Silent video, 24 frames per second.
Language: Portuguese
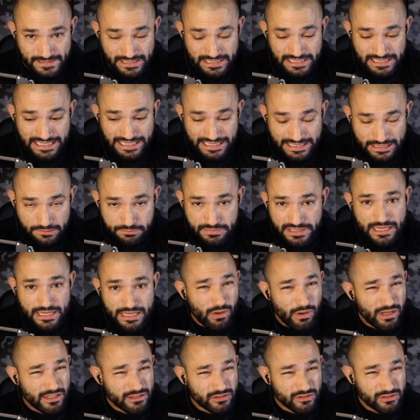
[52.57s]
lâmina é
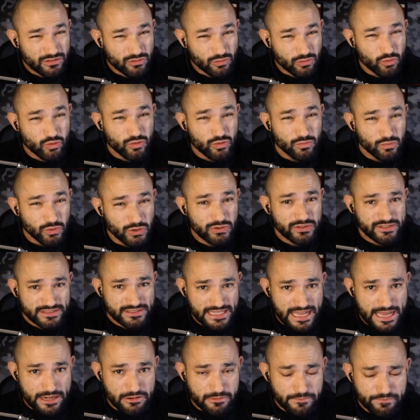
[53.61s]
um assunto muito
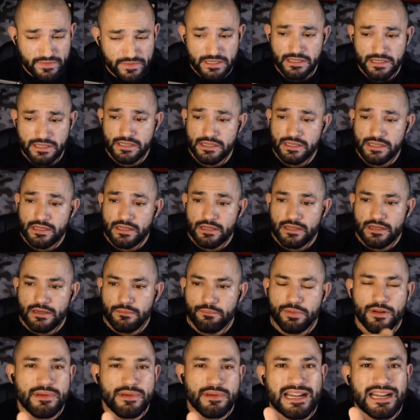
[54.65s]
sério.
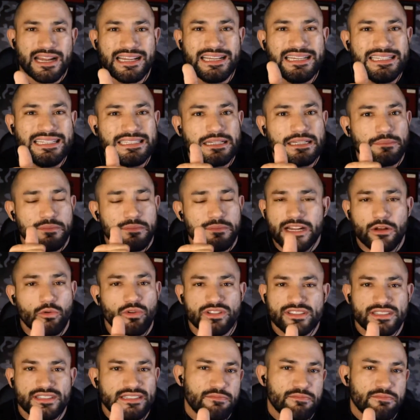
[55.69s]
Primeira linha, primeira
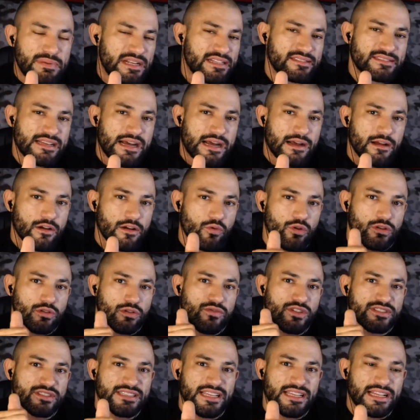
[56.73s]
coisa que você deve pensar quando
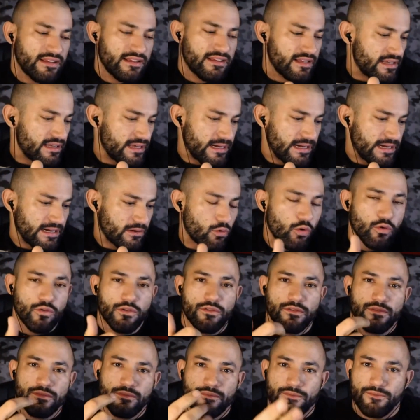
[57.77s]
você eh,
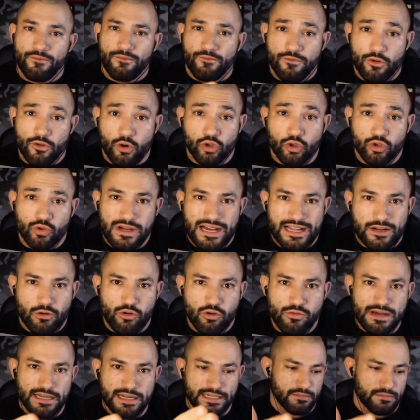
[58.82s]
confronta um cara
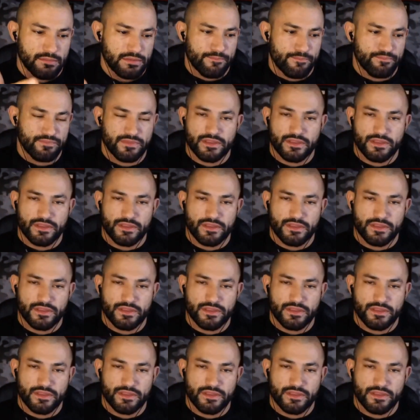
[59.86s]
com uma lâmina